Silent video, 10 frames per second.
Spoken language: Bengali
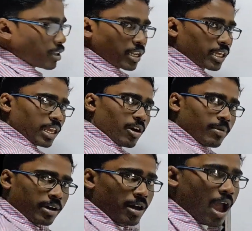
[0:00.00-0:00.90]
তাহলে কি
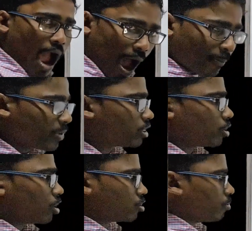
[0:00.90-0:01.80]
হবে আবৃত
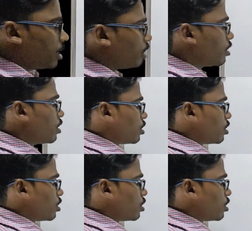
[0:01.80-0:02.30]
দশমিক